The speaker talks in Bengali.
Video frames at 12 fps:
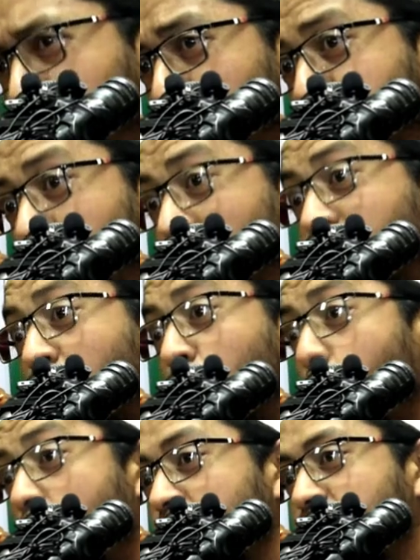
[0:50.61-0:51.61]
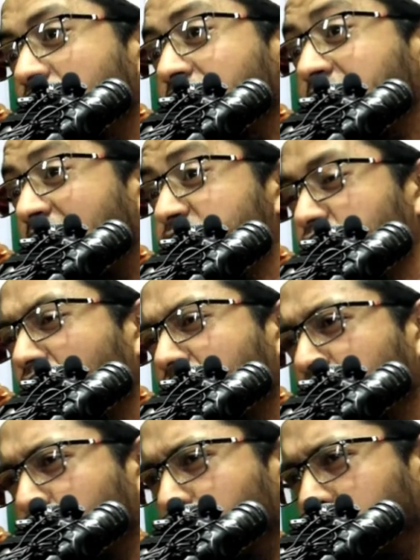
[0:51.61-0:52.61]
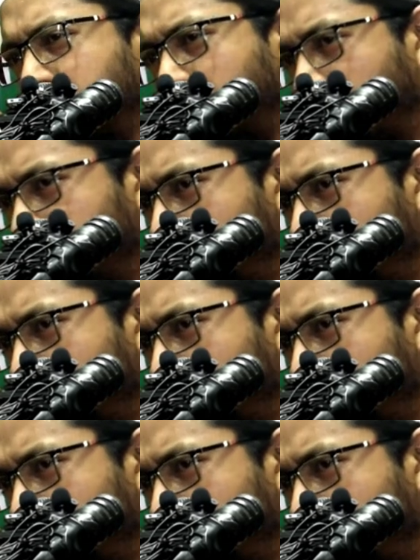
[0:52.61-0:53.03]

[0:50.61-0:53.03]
সন্তানকে কোন শিক্ষায় শিক্ষিত করেছেন